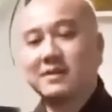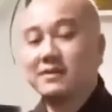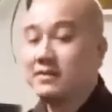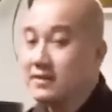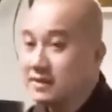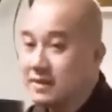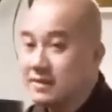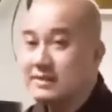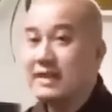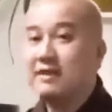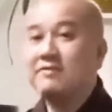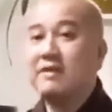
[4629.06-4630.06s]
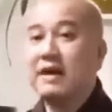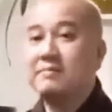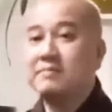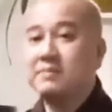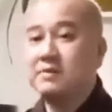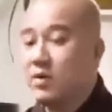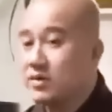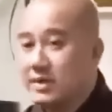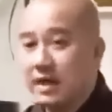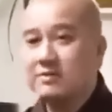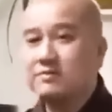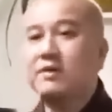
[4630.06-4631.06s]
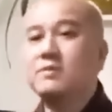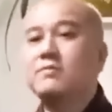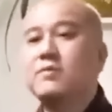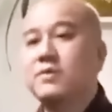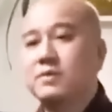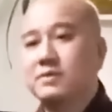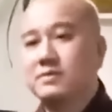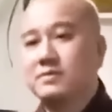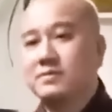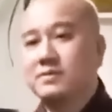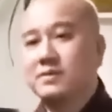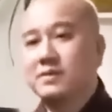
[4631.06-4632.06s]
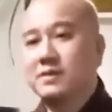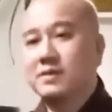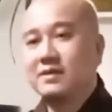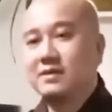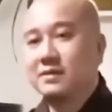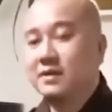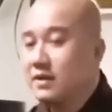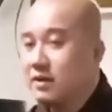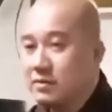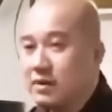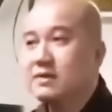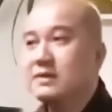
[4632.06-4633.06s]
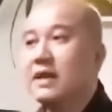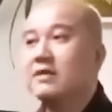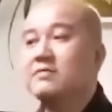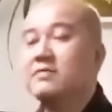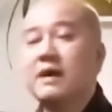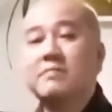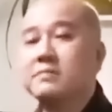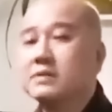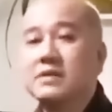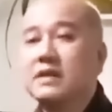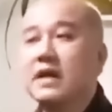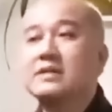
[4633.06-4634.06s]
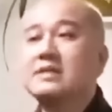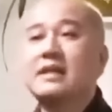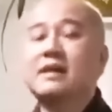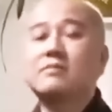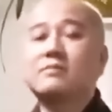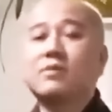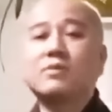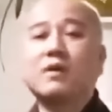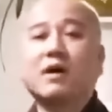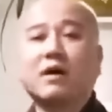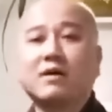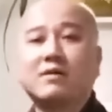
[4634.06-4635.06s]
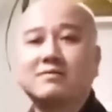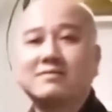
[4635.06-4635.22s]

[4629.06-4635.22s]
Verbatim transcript: Người thích nghe pháp ngồi chật vẫn vui, người không ưng nghe pháp đưa ghế salon ngủ khò.